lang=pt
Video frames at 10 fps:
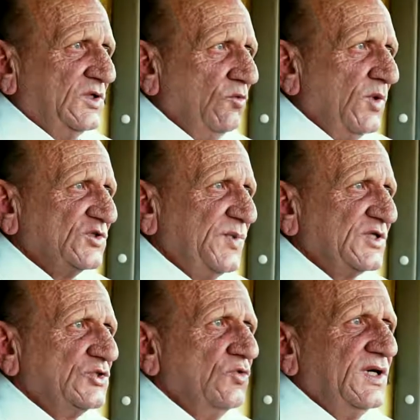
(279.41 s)
tem umas
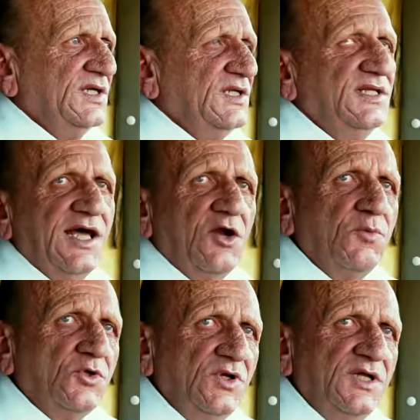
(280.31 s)
pessoas que te deram
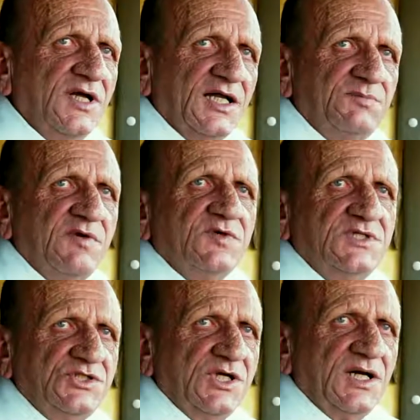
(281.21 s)
oportunidade para
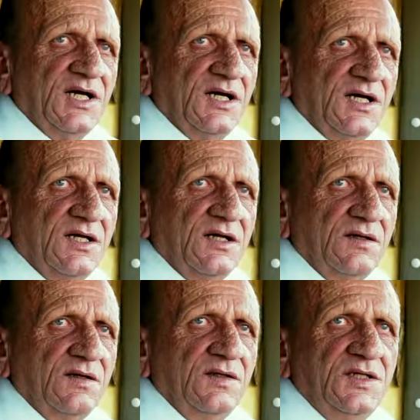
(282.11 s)
você chegar
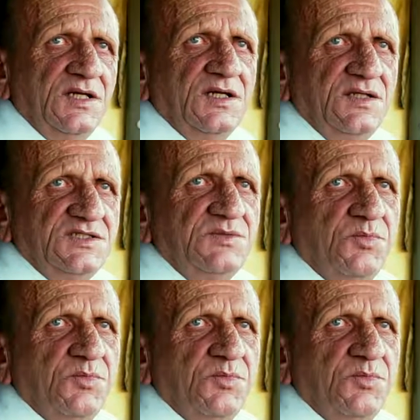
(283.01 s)
né, nesse